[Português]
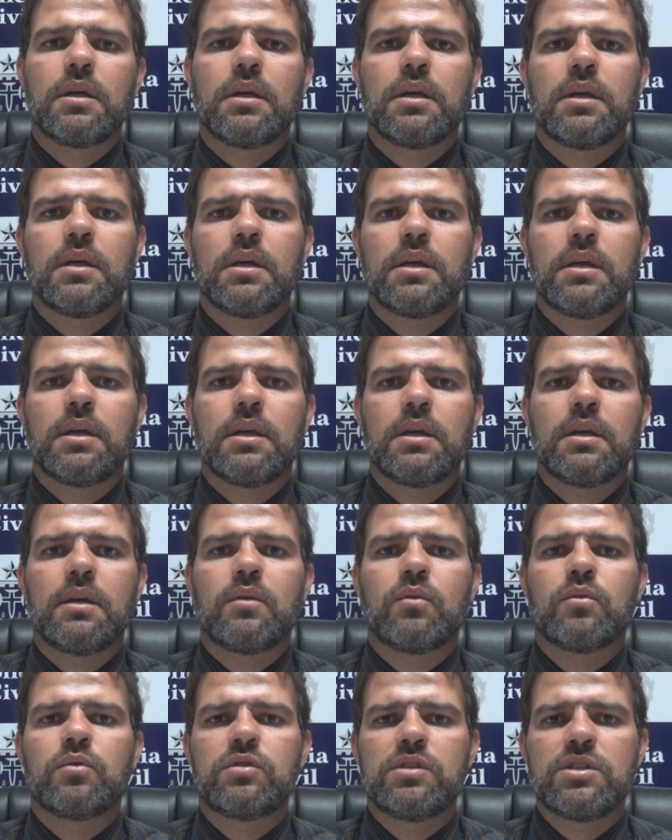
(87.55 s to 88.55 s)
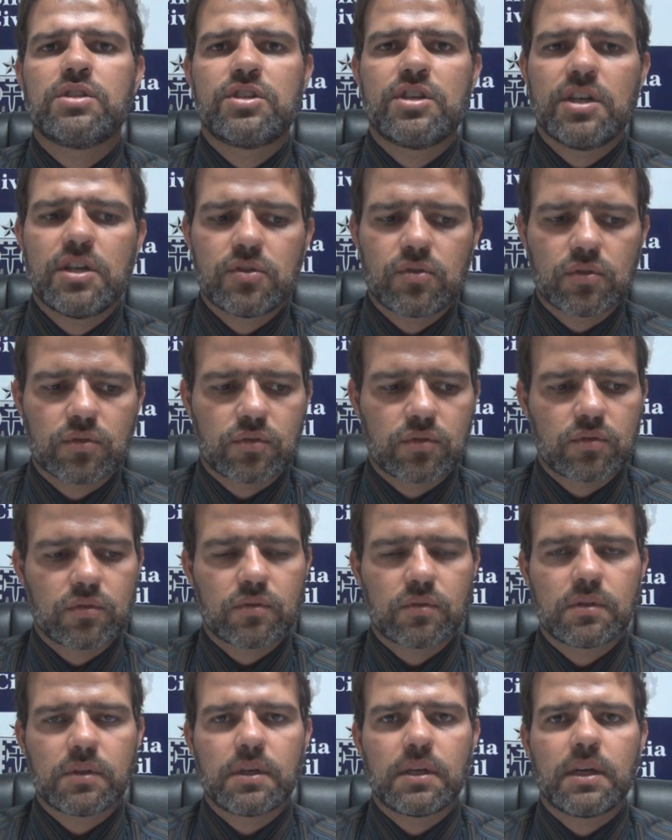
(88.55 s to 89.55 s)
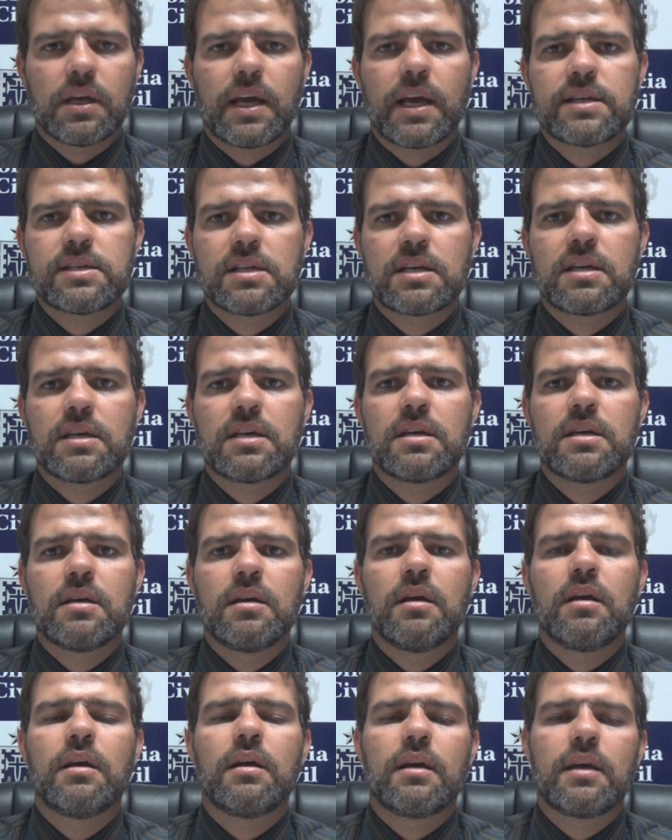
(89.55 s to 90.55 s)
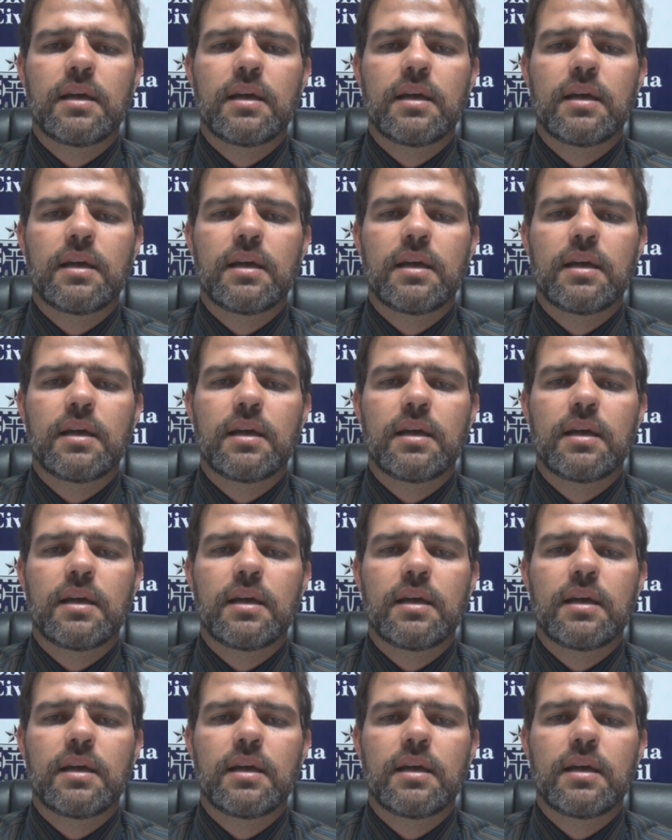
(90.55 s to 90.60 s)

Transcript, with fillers: E os indícios é de que